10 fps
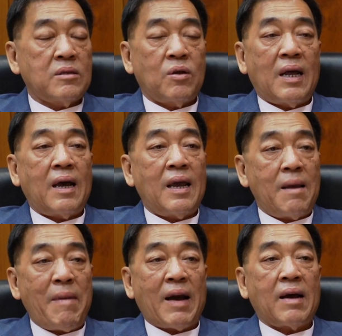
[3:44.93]
จนะเอ
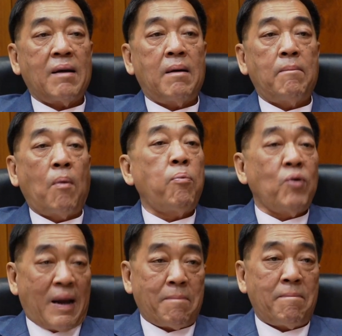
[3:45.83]
แบกพบผู้
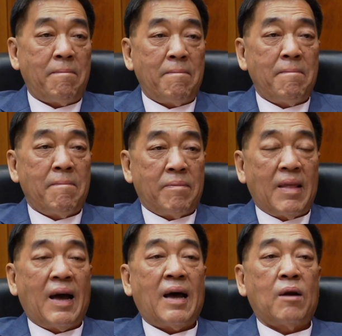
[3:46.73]
นำ
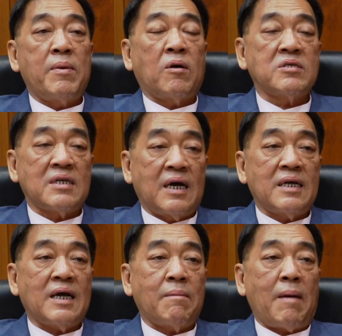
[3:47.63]
นะ เรามีข้อเสนอ
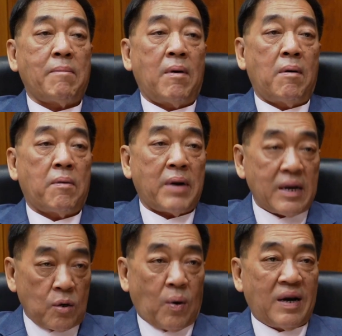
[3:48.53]
ทั้งแบบเร่ง
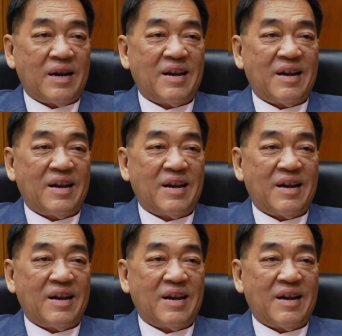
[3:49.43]
ด่วน